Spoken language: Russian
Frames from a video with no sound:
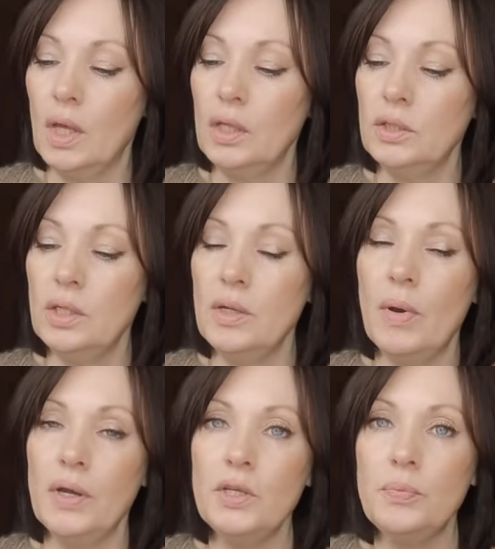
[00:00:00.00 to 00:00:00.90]
Это
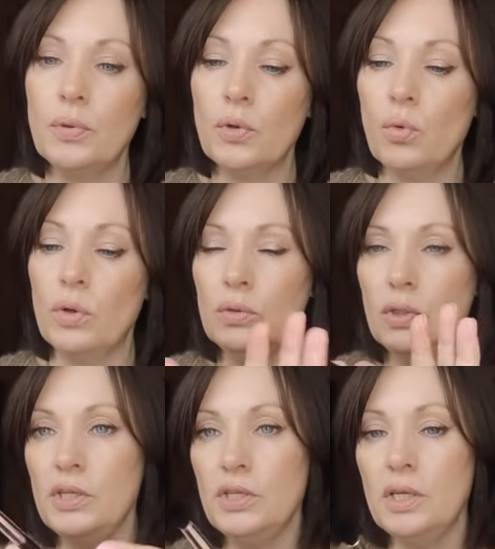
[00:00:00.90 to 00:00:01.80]
Лимани Про
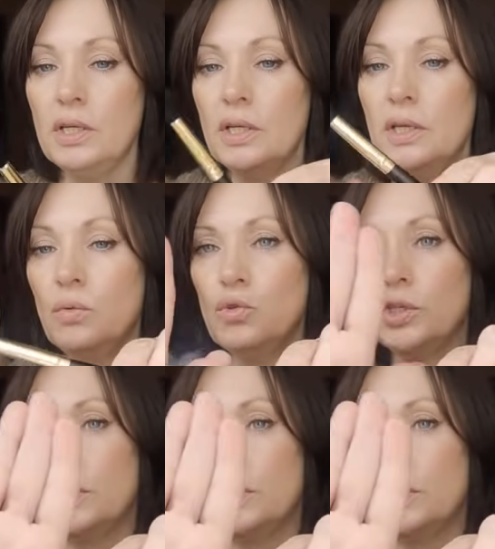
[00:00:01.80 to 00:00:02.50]
линейка. Я уже